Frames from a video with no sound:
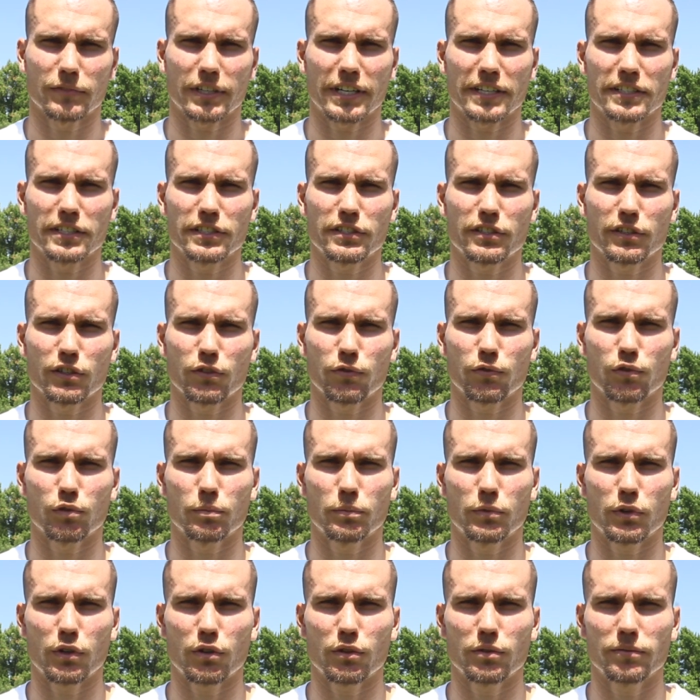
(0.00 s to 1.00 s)
Ходите на
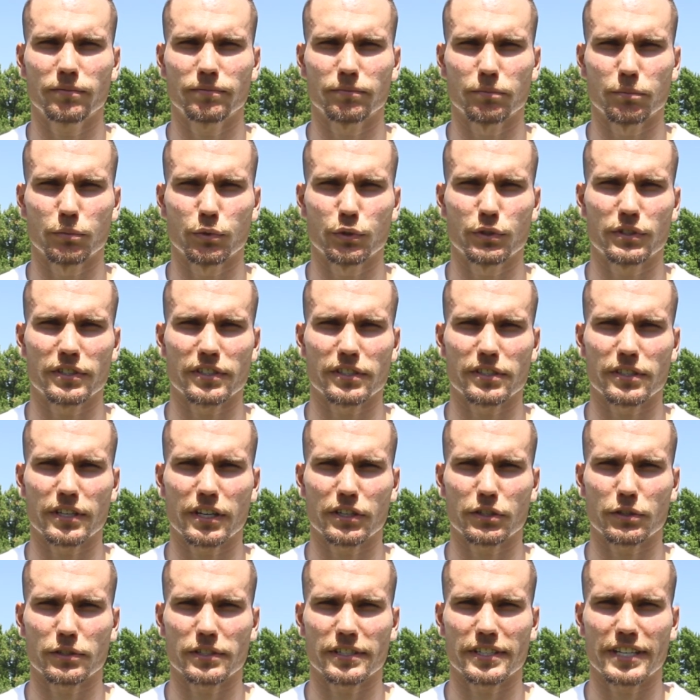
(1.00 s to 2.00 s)
футбол, будьте с,
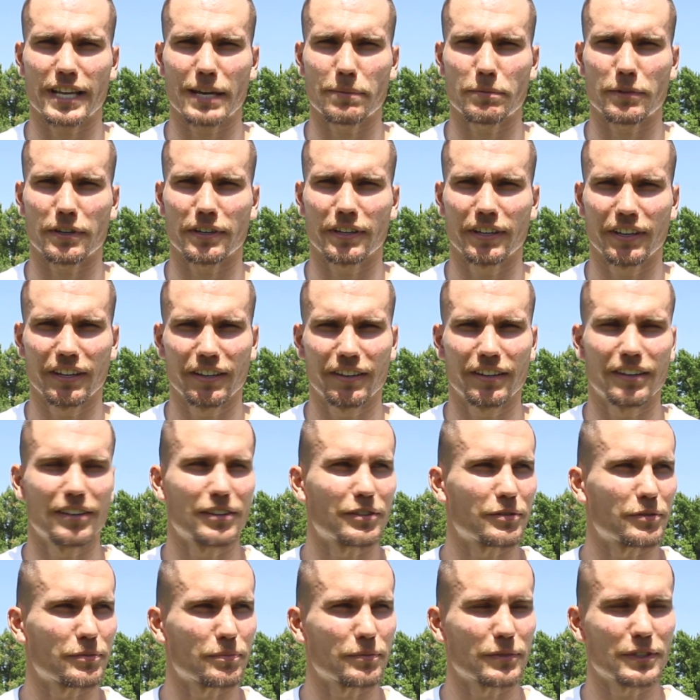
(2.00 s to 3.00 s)
наш, с нами,
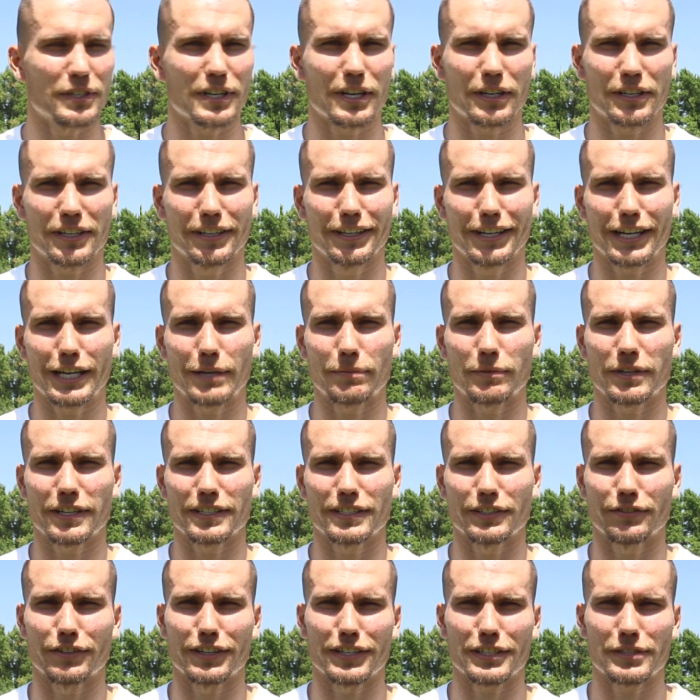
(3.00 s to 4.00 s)
мы играем
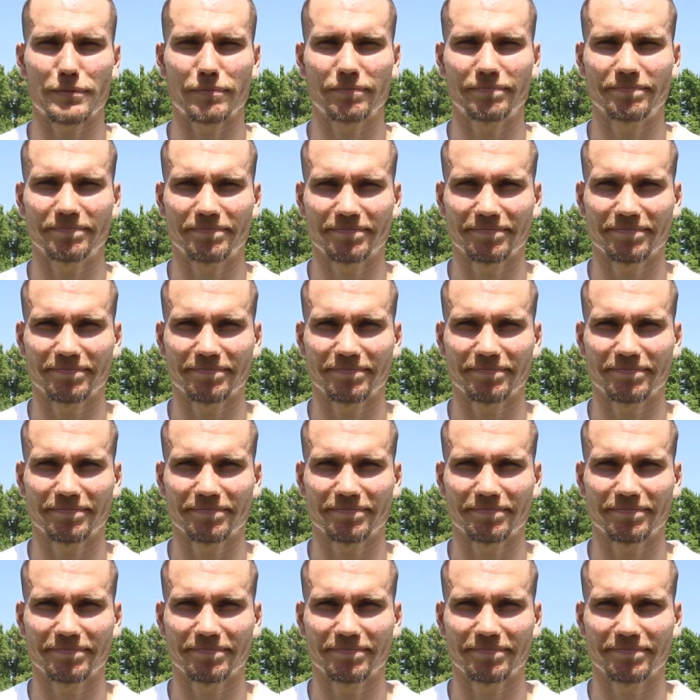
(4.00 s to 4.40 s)
ради вас.